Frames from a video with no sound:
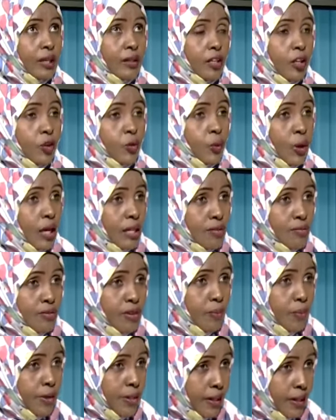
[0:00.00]
تغيرات في
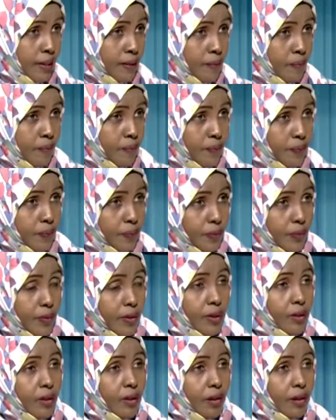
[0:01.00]
البيئة
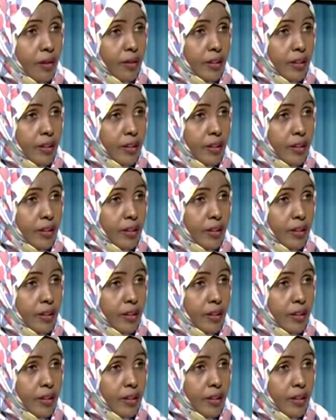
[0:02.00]
صحيح